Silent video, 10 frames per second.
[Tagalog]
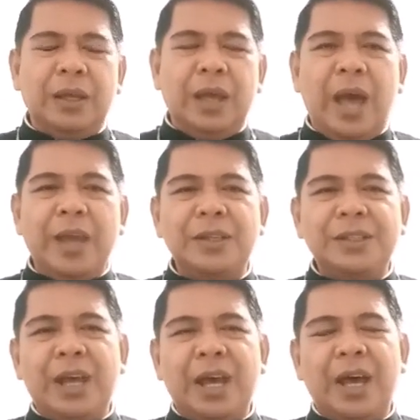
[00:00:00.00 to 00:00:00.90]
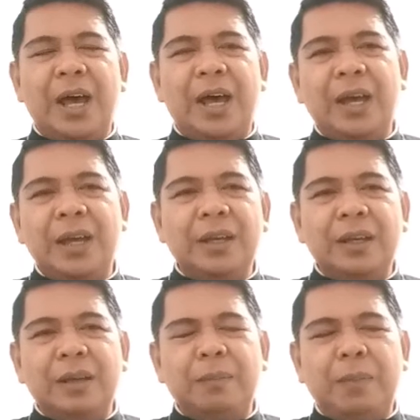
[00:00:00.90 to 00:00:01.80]
Ayon sa
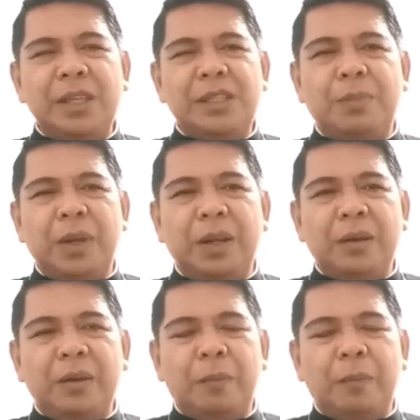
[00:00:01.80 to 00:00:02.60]
principle